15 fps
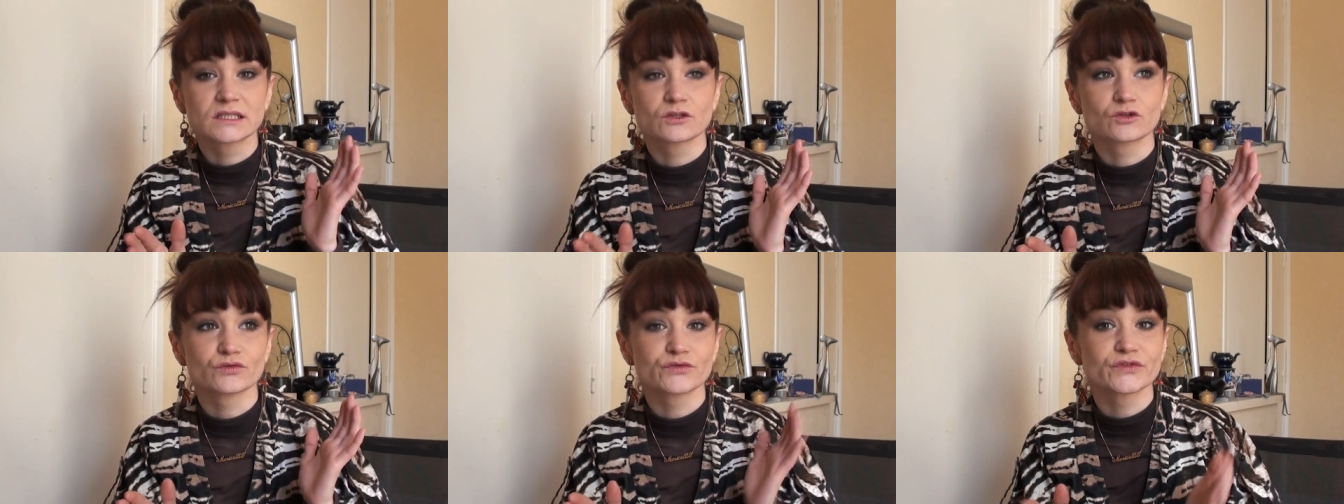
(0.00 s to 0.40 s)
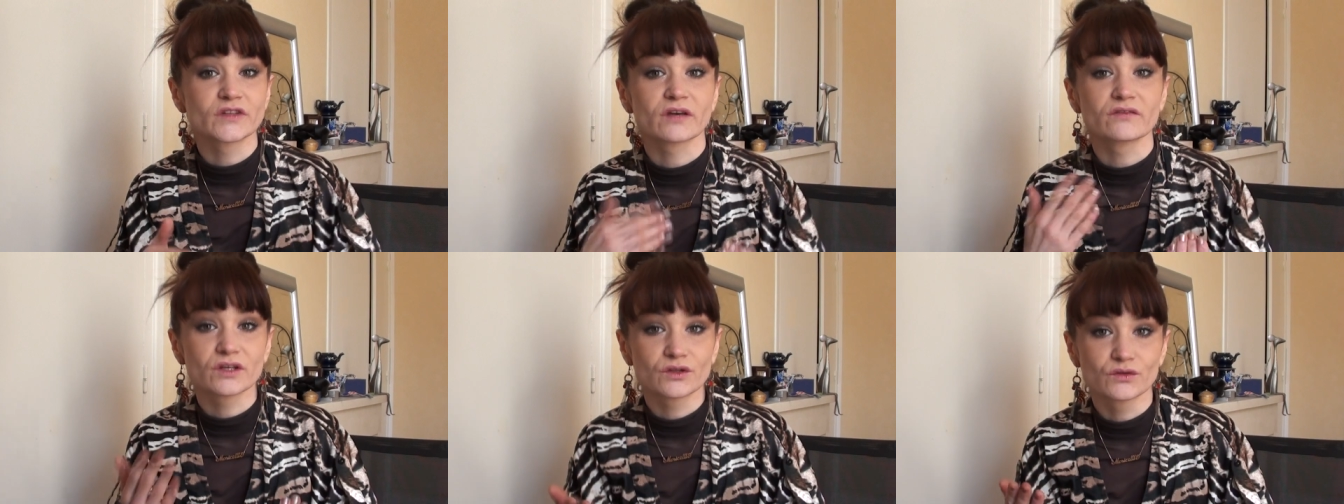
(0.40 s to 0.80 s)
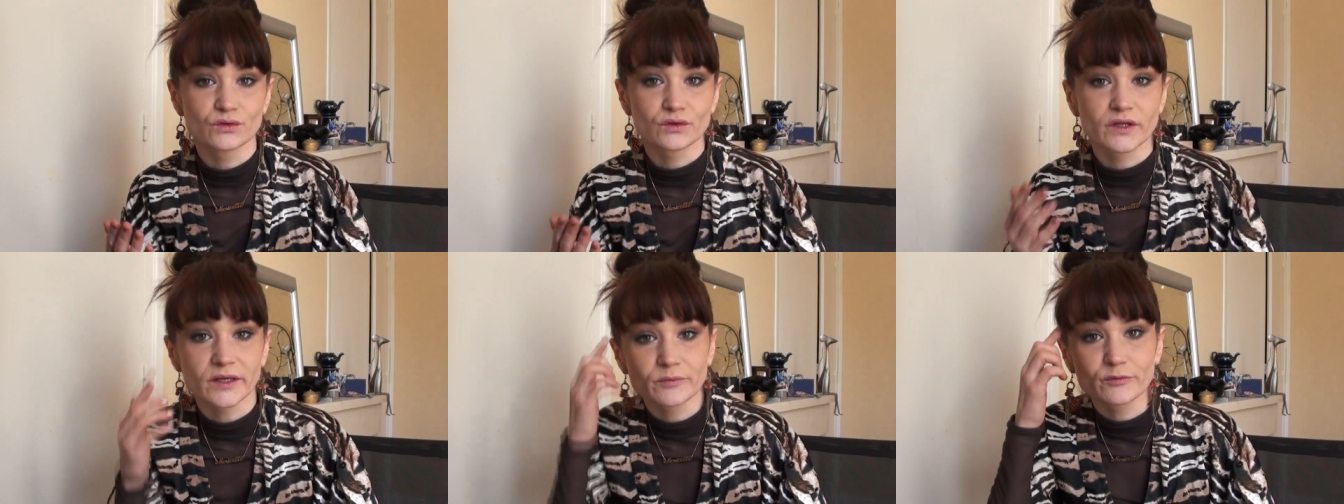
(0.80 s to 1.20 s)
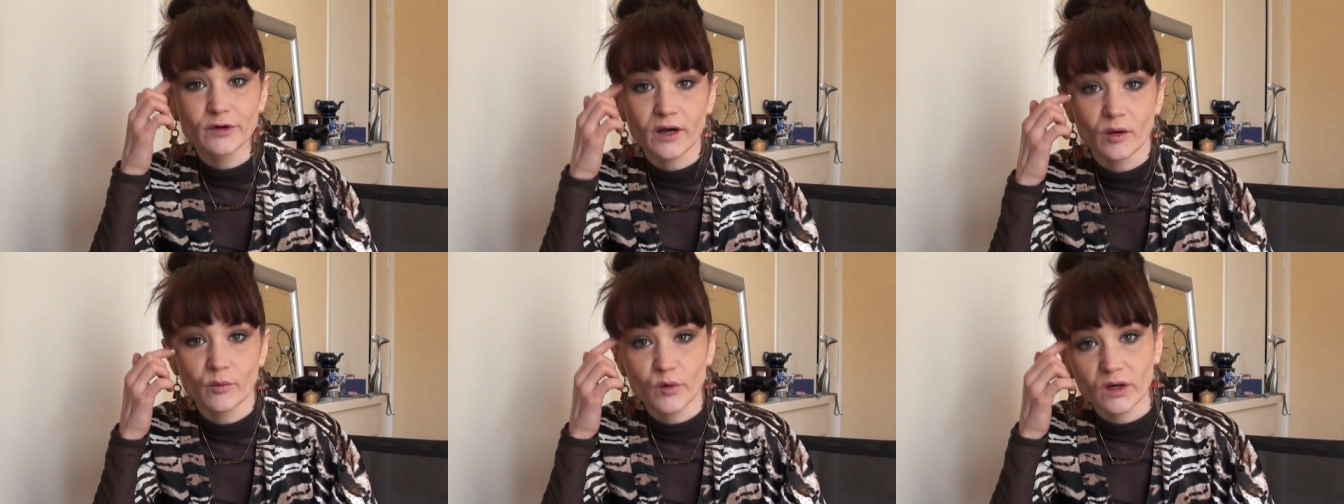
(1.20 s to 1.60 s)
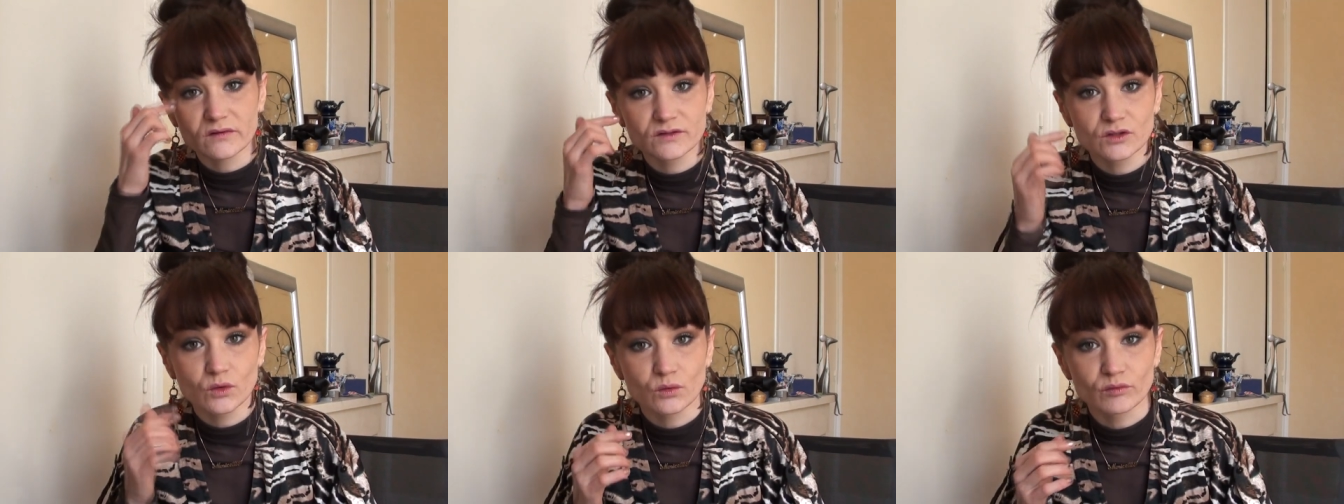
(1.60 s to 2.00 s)
que vous avez donné par rapport à
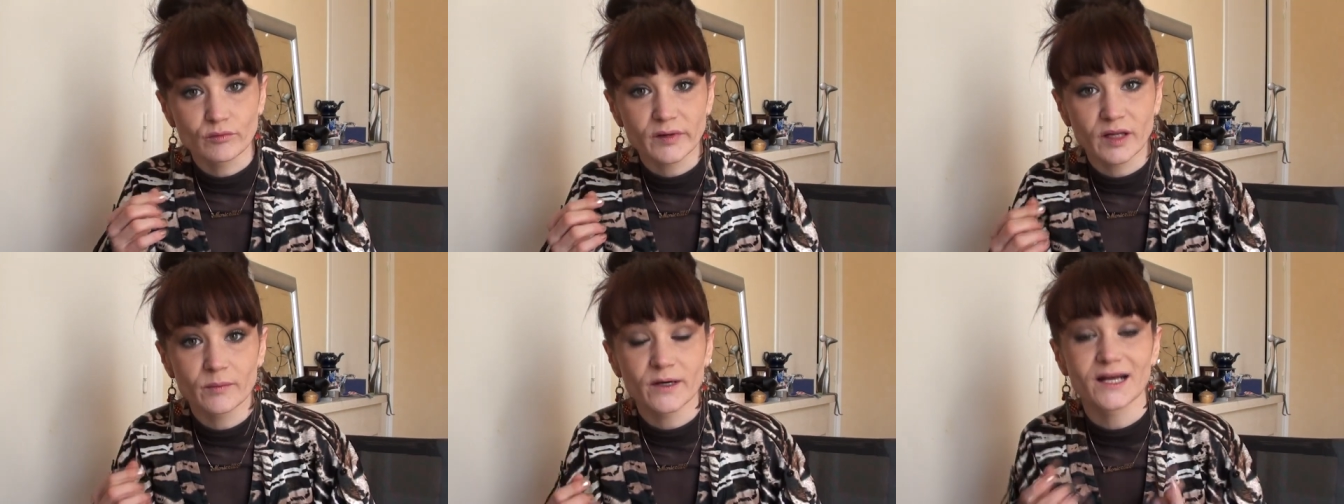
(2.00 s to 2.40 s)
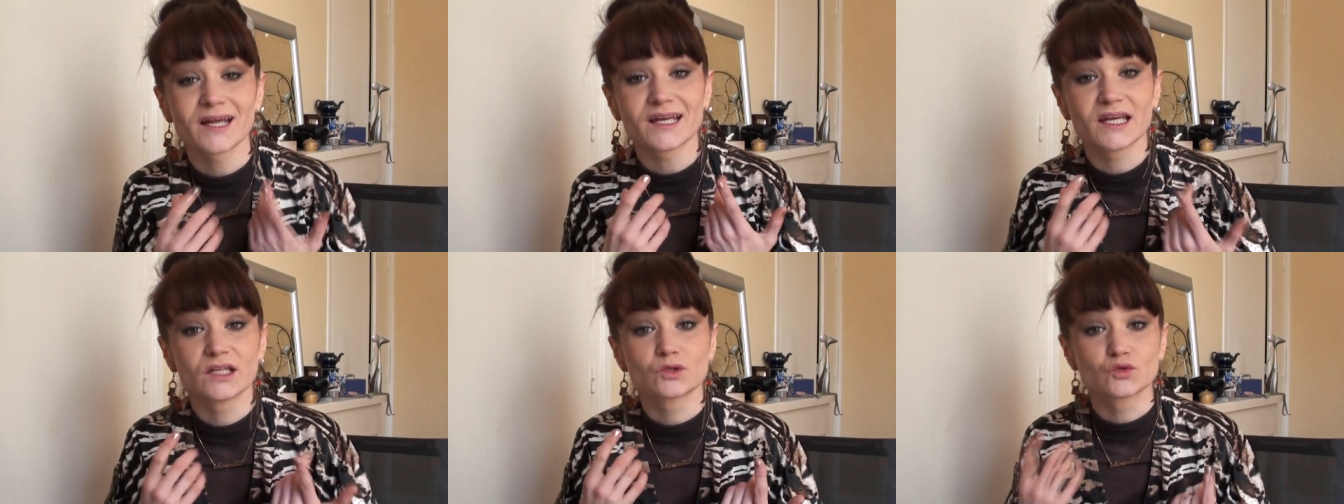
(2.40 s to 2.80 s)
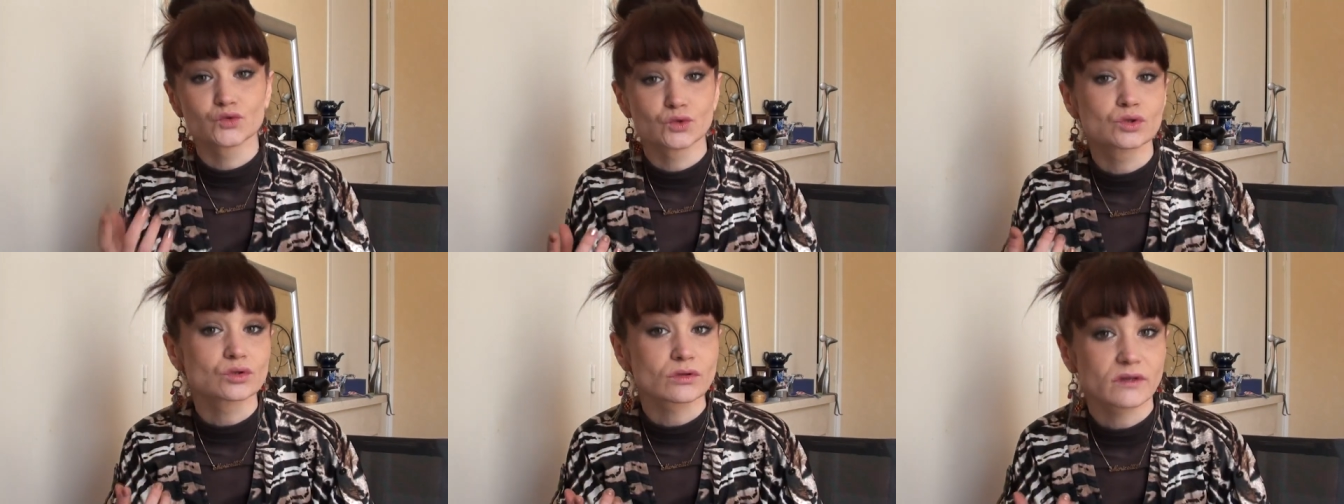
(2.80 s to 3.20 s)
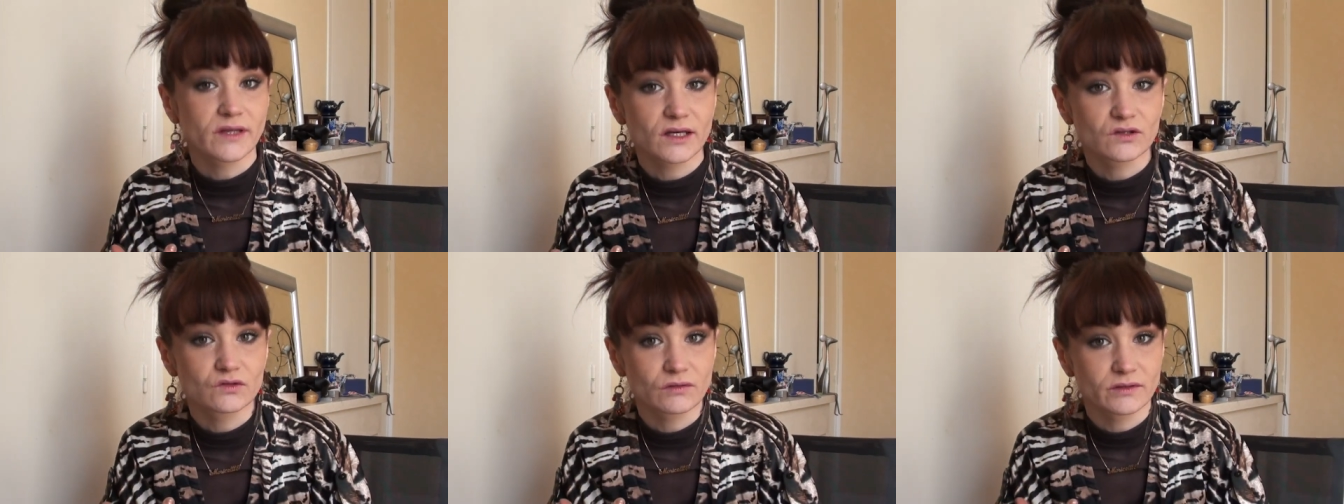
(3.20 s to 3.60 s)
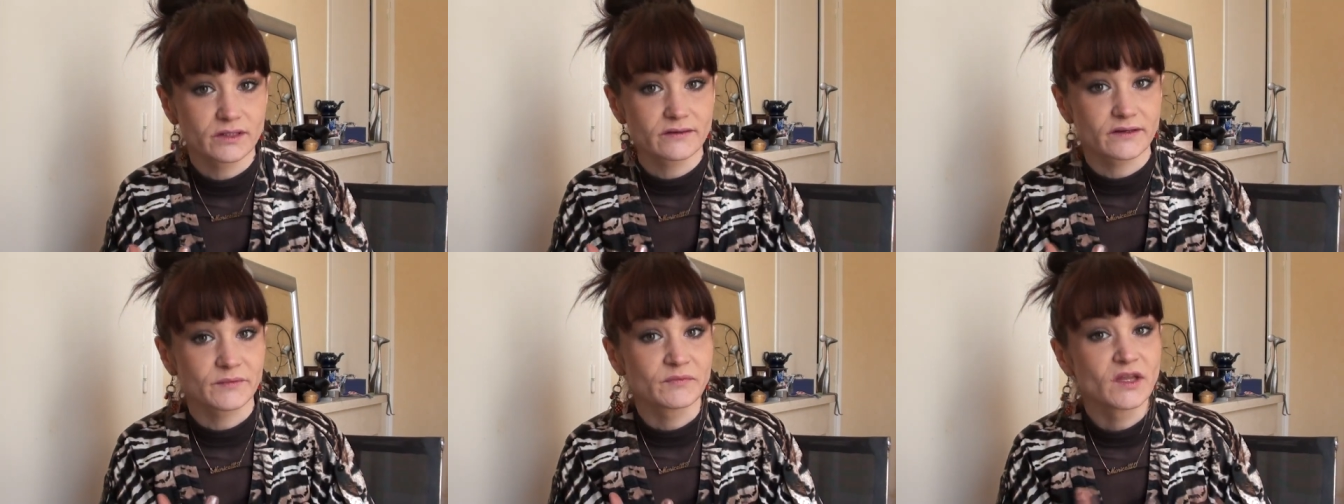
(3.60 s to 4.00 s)
votre compte PayPal est toujours
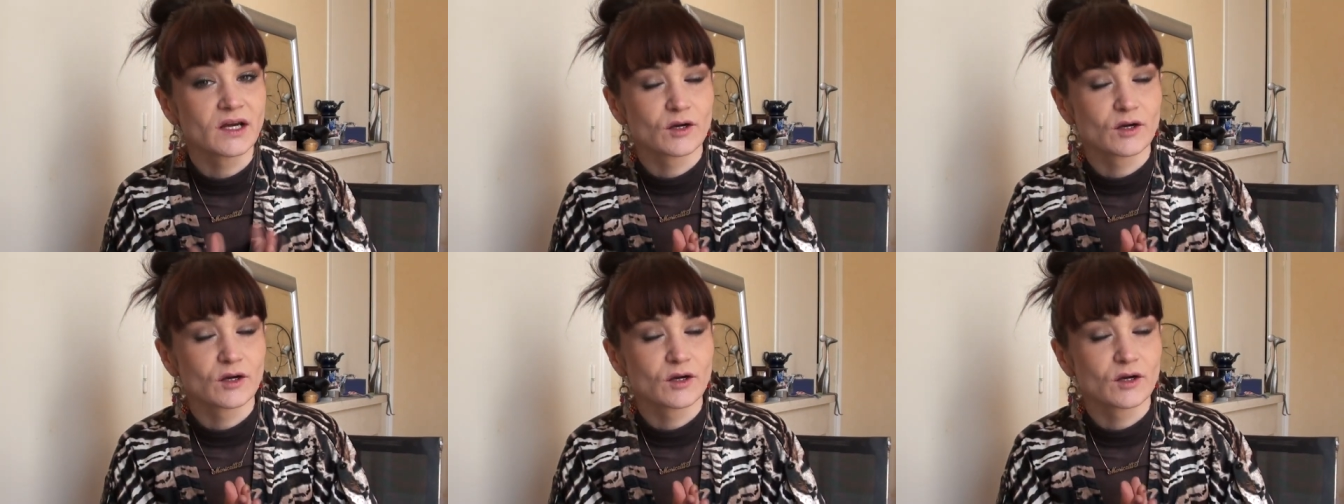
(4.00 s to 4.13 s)
d'actualité.